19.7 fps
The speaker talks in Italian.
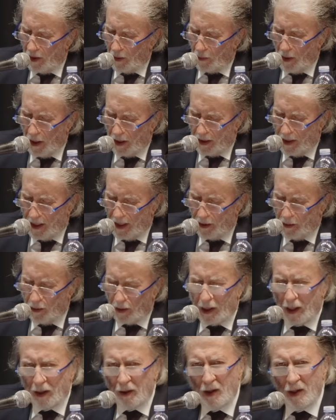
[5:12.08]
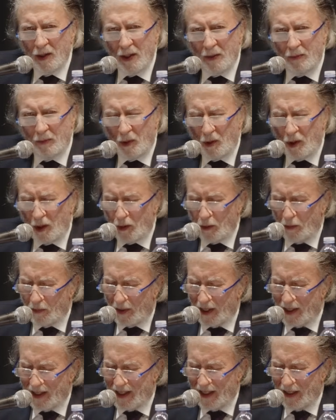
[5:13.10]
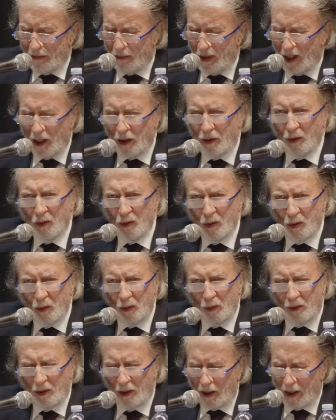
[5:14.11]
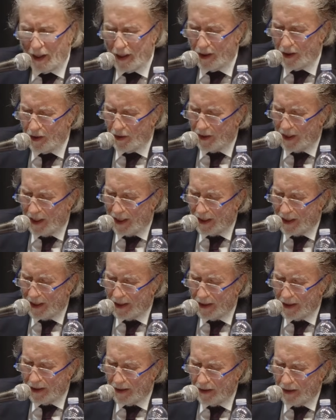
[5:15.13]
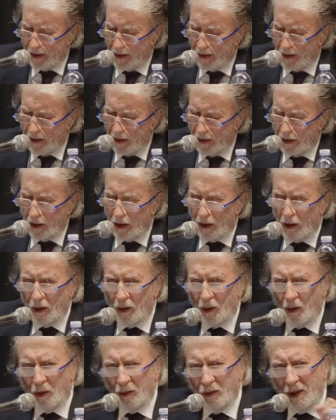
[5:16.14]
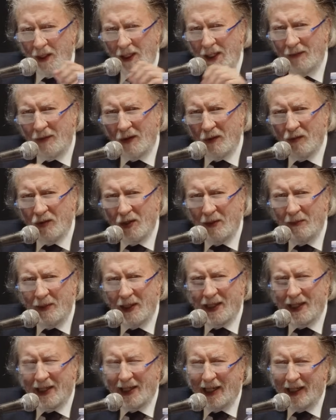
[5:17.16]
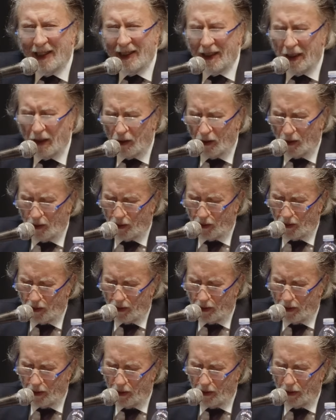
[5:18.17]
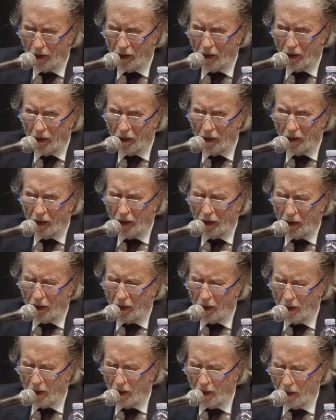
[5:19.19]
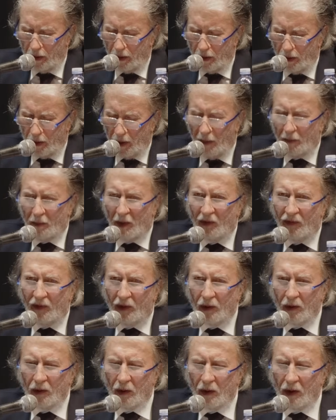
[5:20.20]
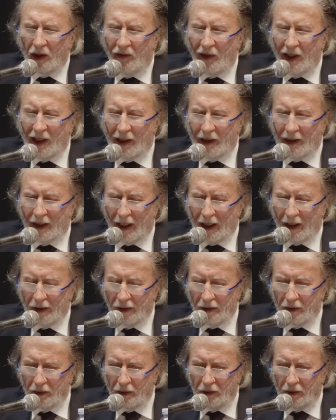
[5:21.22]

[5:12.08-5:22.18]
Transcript: Quel grido che allora sembrò incomprensibile, inconsulto, irrazionale, conteneva un seme scandaloso e profondo di verità.